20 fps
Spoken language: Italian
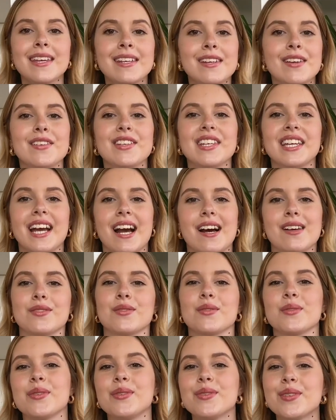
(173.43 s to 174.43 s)
In ogni
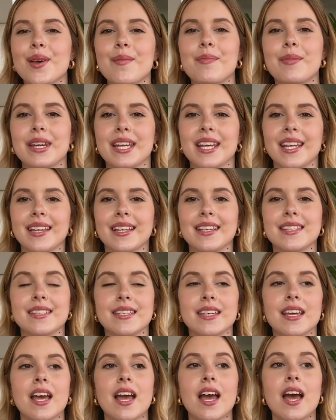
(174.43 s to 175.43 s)
caso, chiusa
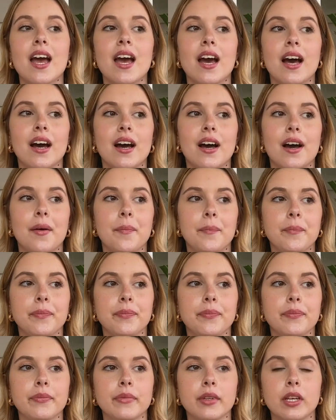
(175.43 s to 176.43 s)
parentesi,
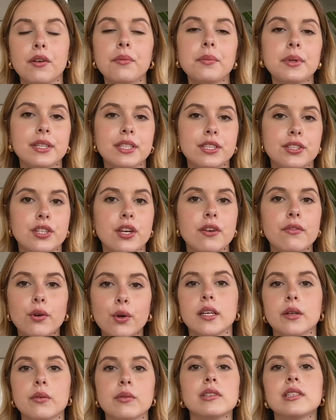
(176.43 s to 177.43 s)
Um, come
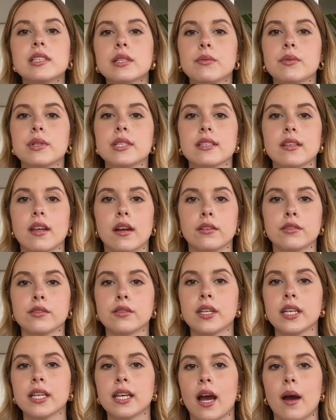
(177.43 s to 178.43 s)
dicevo, questi qui
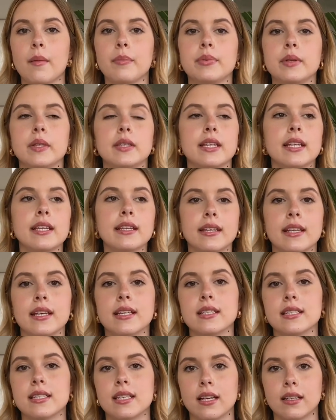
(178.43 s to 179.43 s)
saranno dei capi
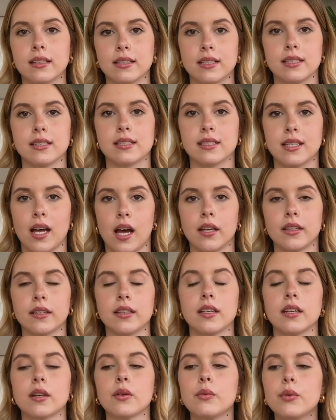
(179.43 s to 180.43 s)
tendenza
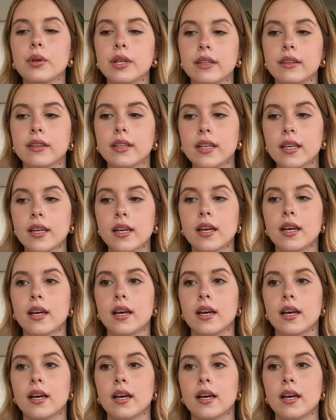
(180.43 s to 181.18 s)
d'estate, quindi